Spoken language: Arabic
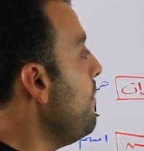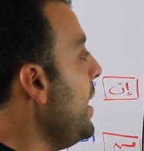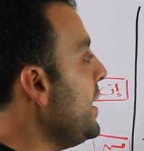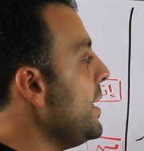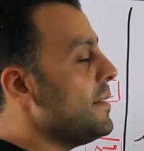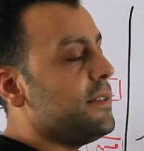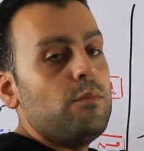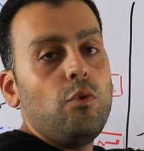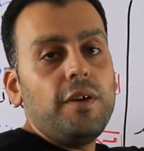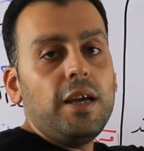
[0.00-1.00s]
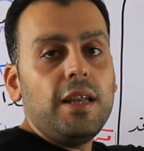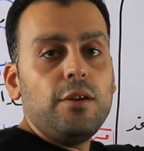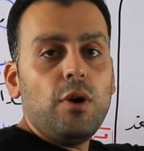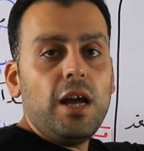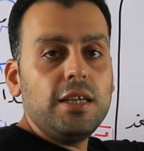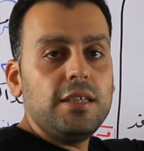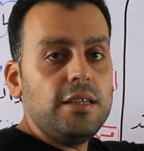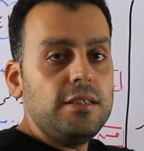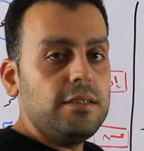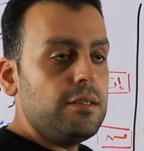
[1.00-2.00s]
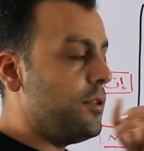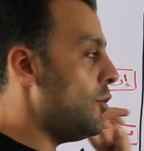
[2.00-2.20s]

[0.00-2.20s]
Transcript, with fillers: ما يجزم فعلا واحدا